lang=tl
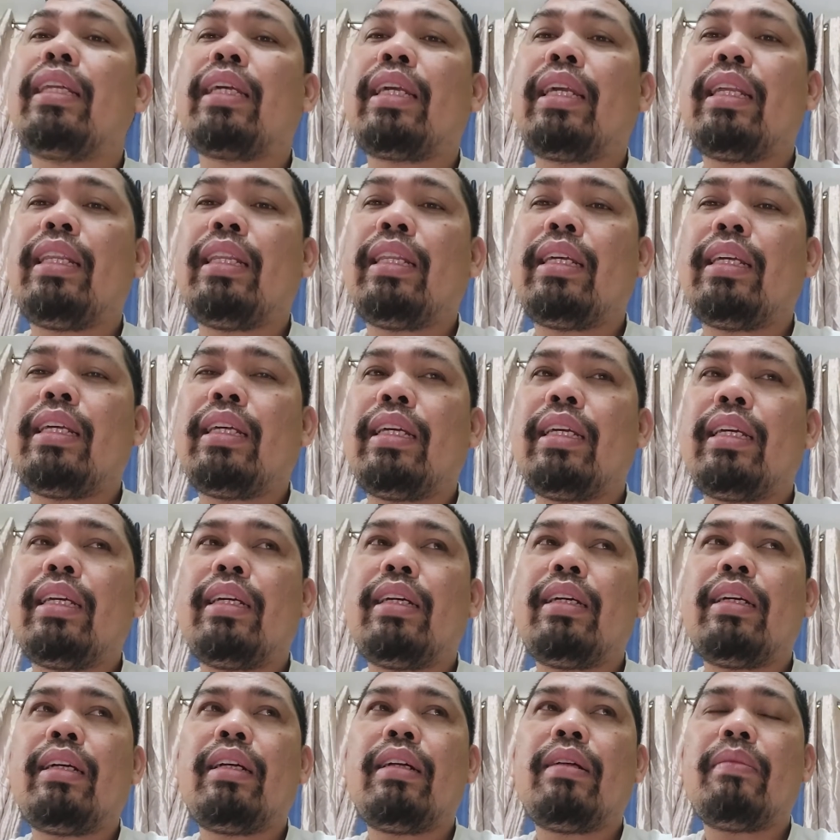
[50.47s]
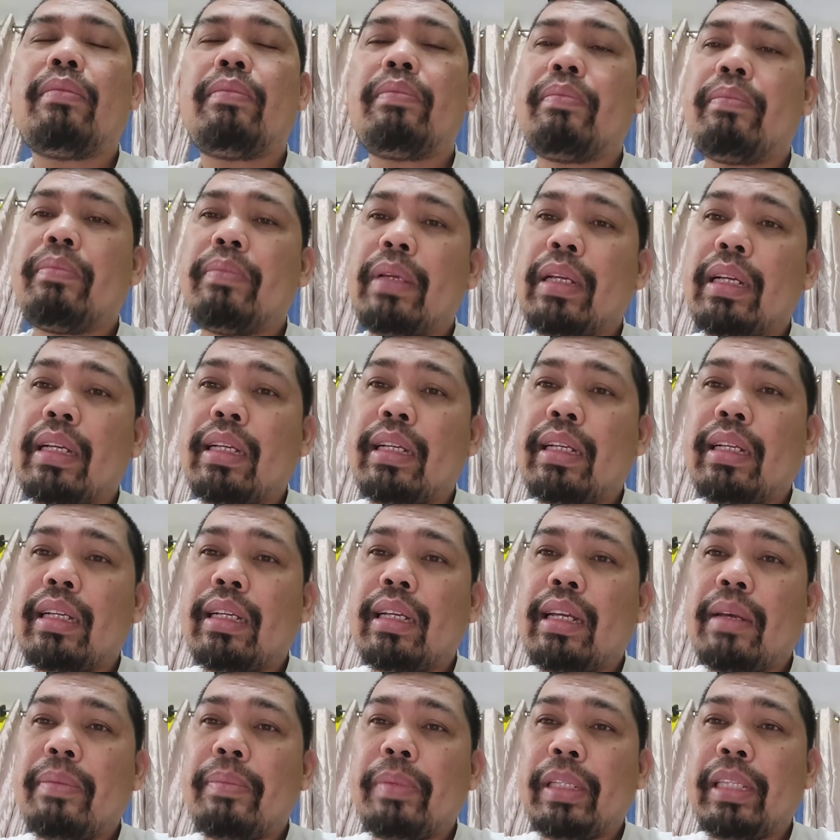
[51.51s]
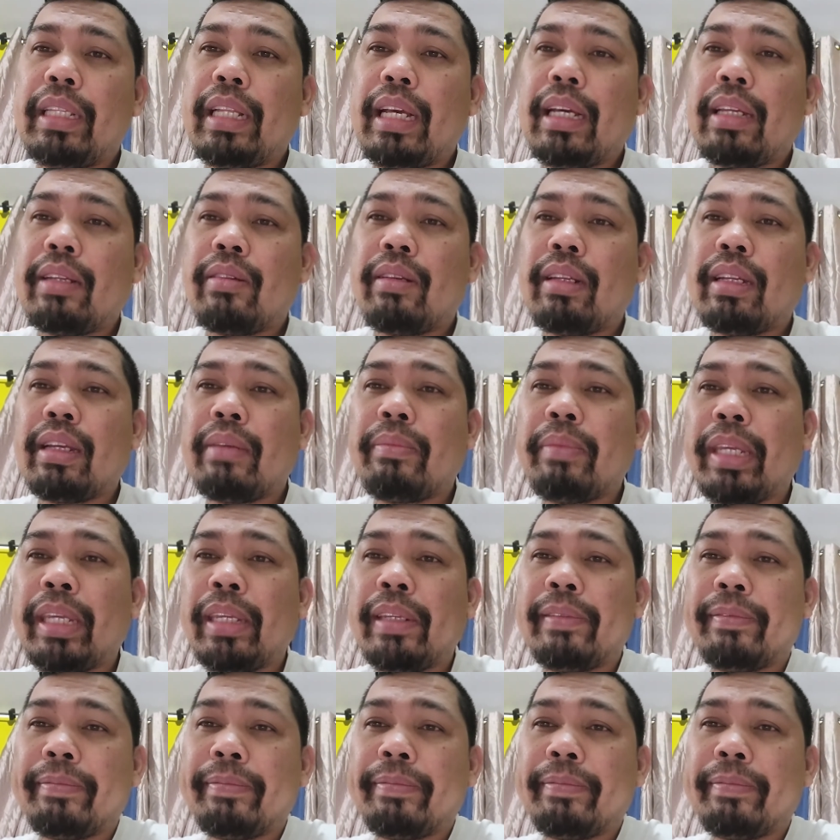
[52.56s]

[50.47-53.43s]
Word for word: kailang pang apat na araw na kami.